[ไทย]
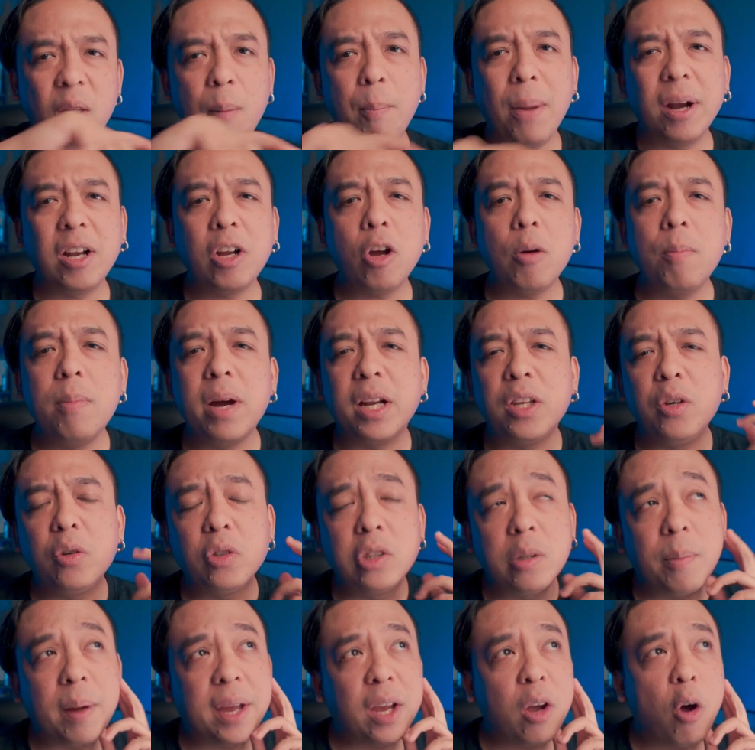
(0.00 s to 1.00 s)
มันก็เหมือนยุค
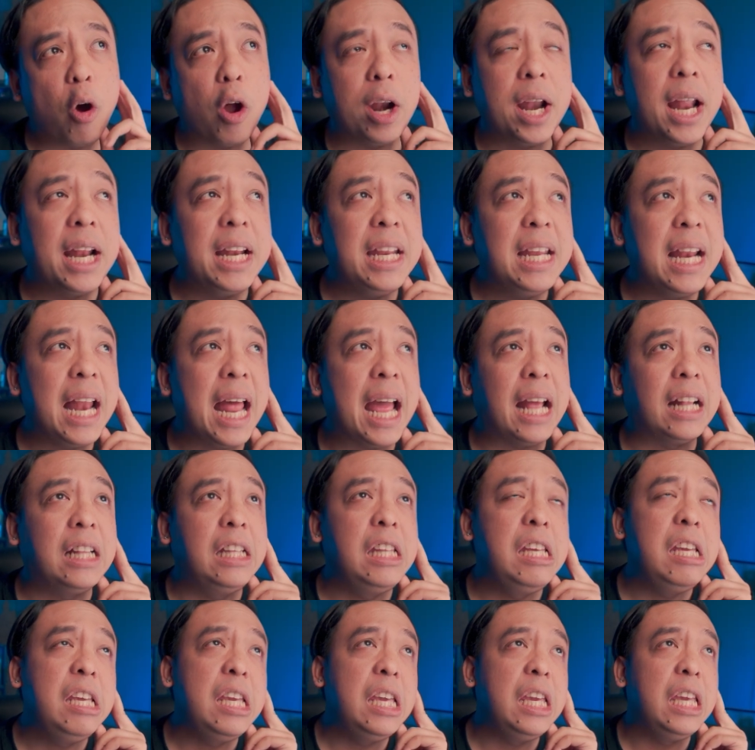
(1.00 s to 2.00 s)
สมัยก่อนนั่นนี่แหละ
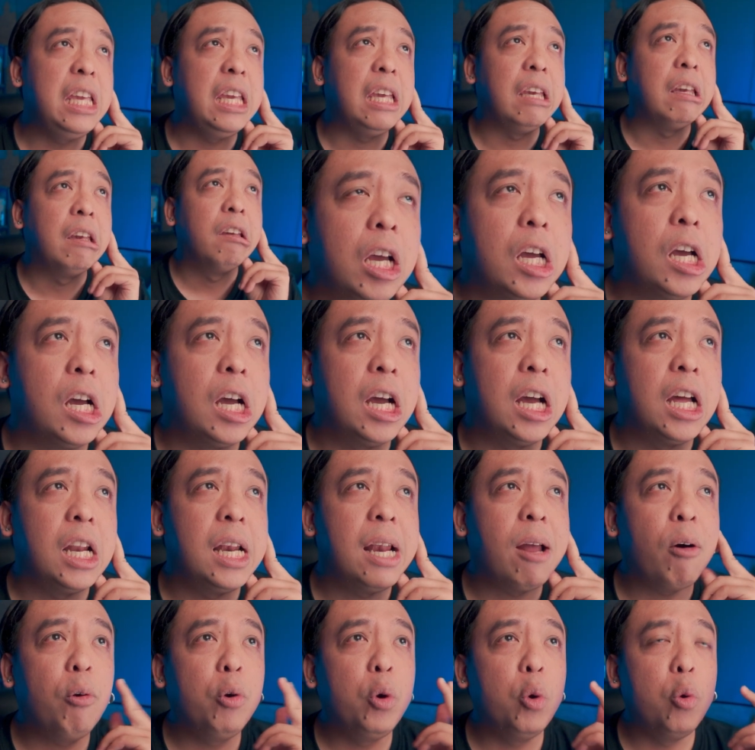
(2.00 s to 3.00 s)
ที่
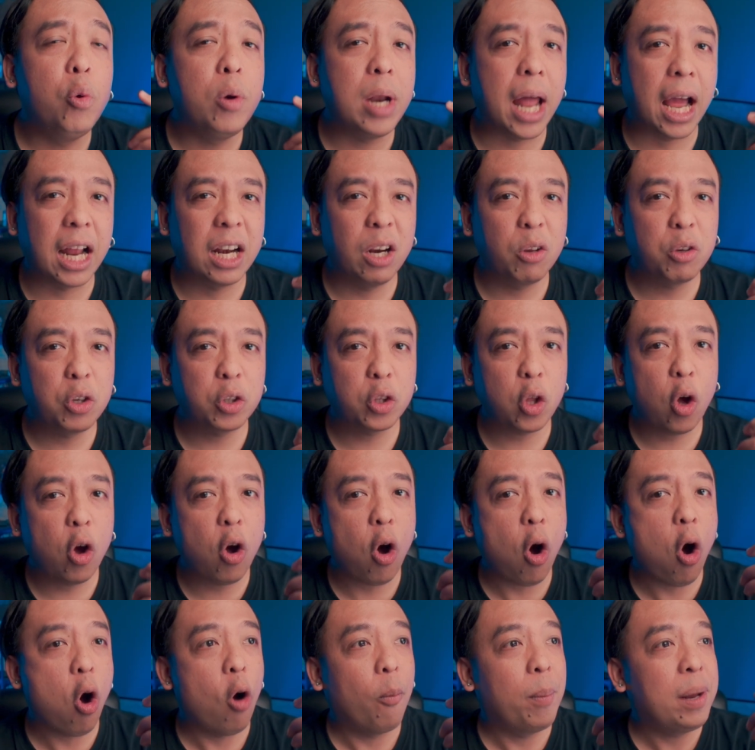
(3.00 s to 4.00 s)
เราดูหนังเราจะต้อง
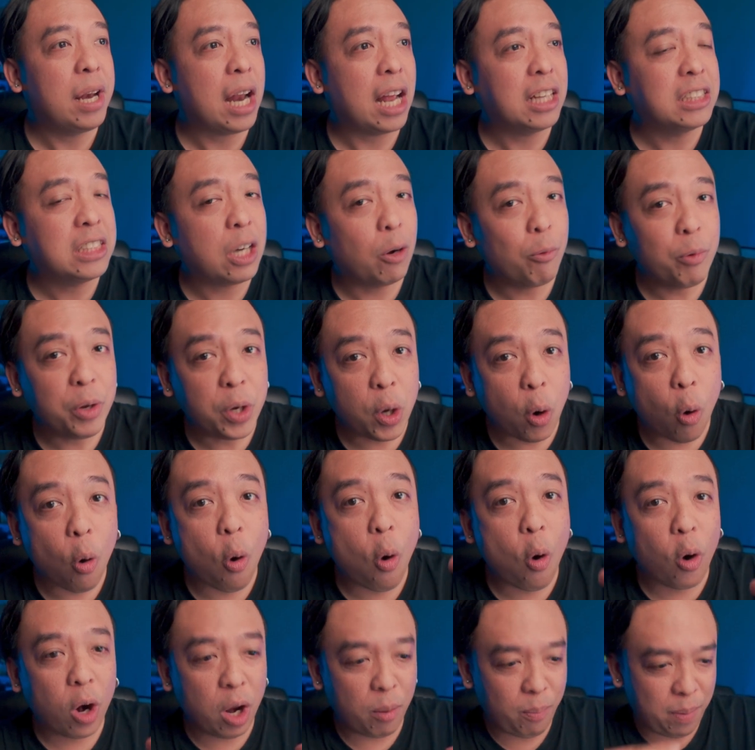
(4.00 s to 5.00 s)
ออกไปร้านเช่าวิดีโอ
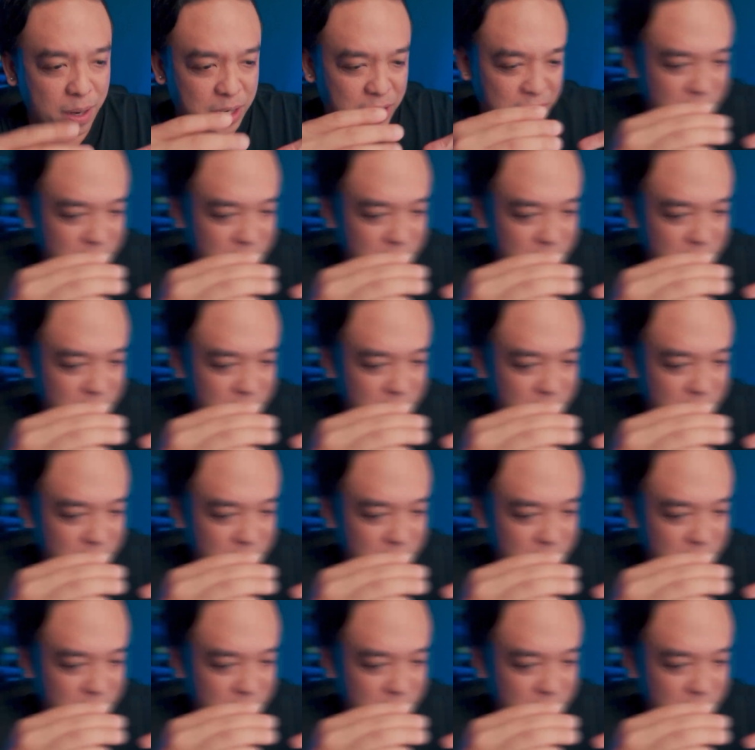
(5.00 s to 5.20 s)
แล้วไป